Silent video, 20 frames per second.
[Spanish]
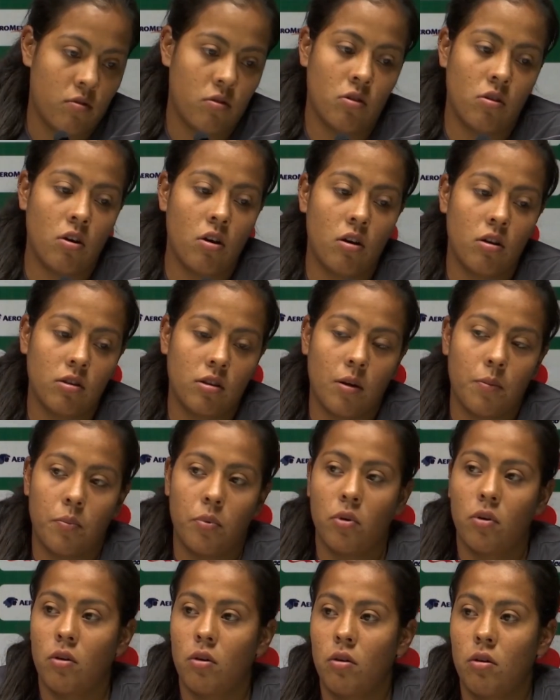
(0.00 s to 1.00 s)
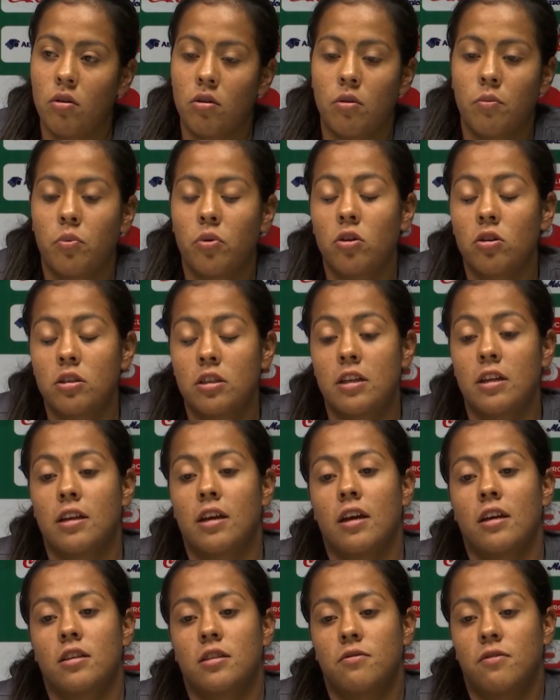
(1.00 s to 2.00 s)
No, tampoco no puedo decir
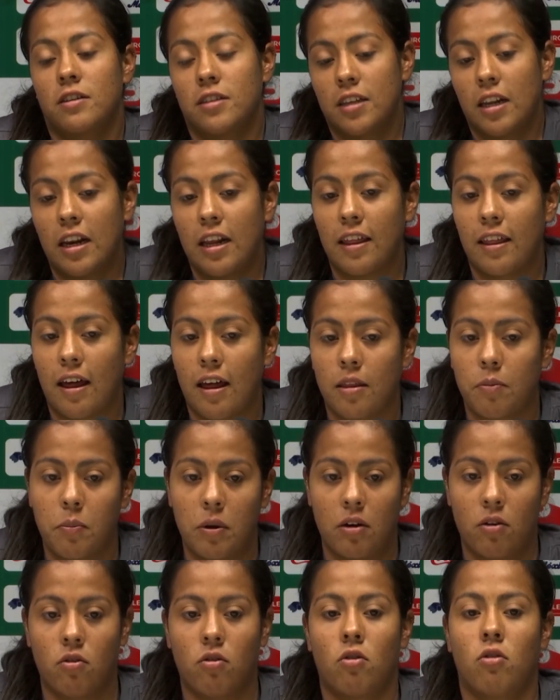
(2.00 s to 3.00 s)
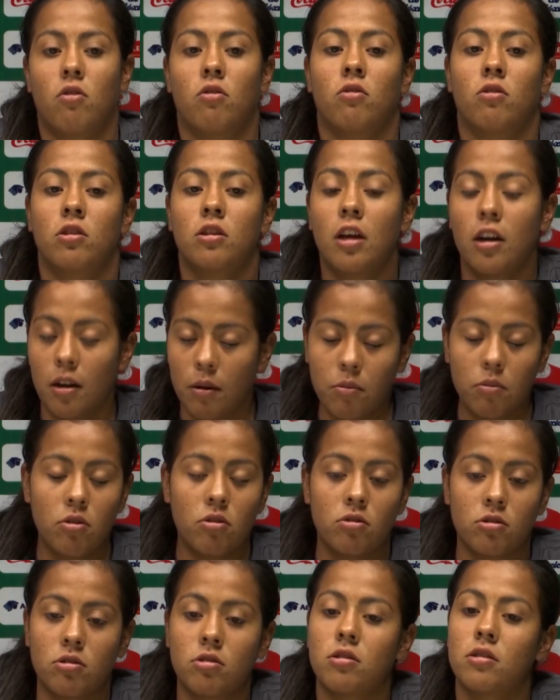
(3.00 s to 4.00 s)
que es facilidad, pero
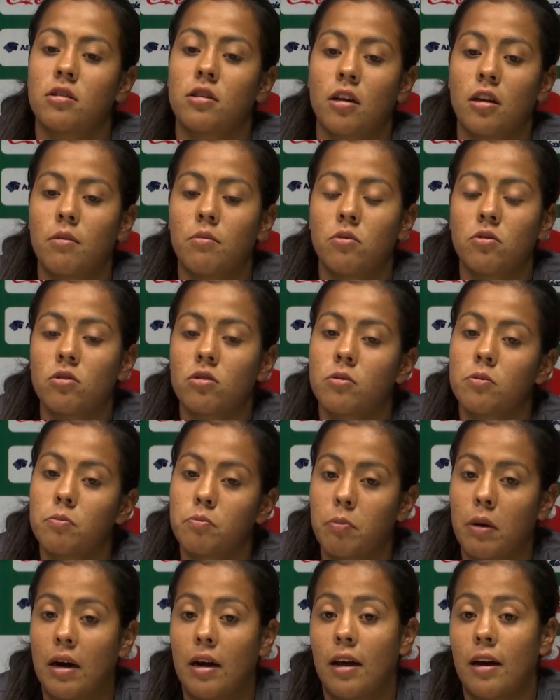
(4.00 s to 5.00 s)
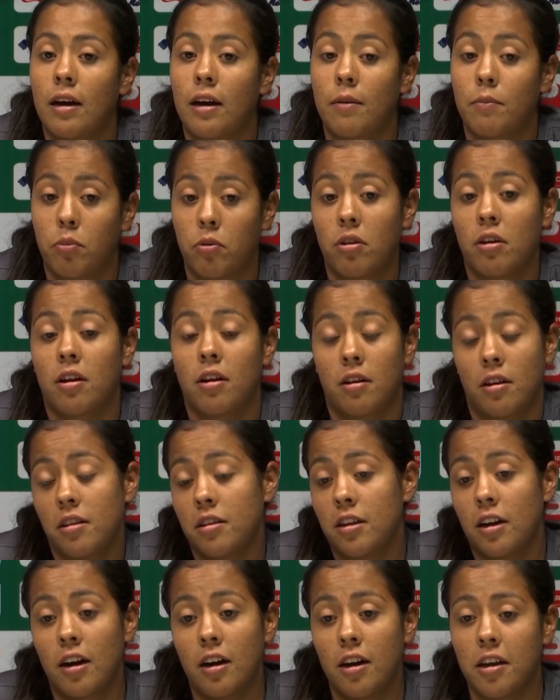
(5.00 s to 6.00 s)
tenemos, tenemos para poder
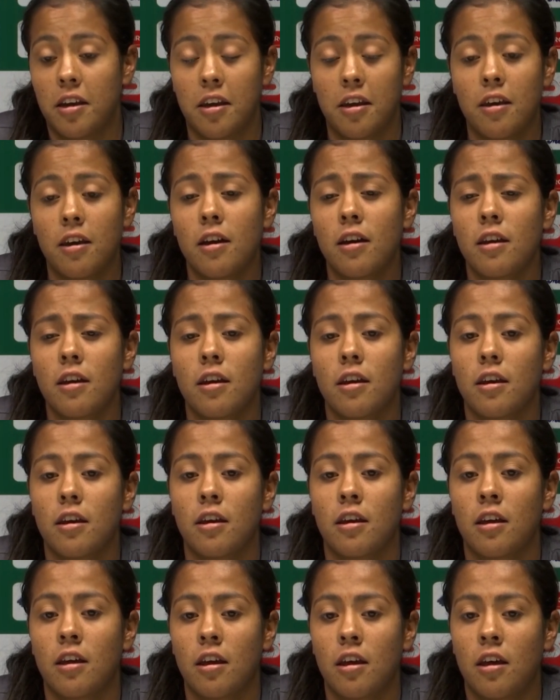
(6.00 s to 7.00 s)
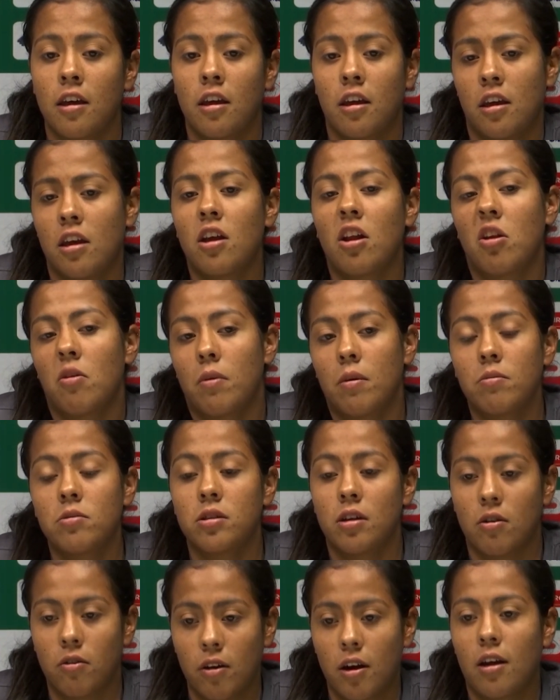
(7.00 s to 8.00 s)
entrar a liguilla y, y lo
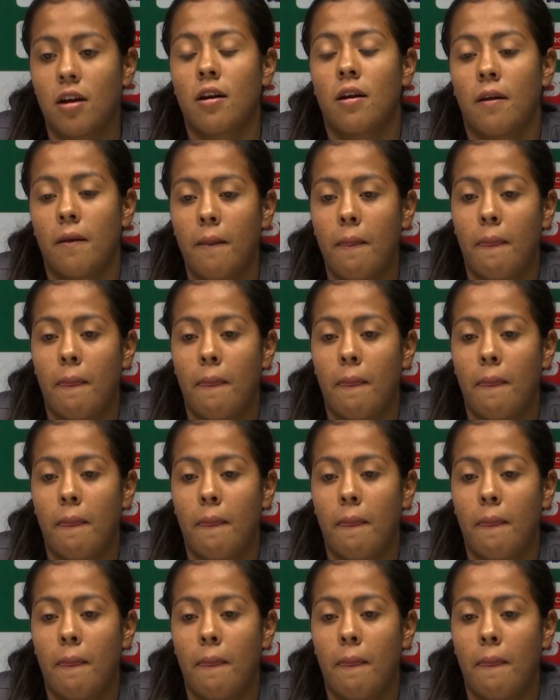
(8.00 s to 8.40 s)
vamos a lograr.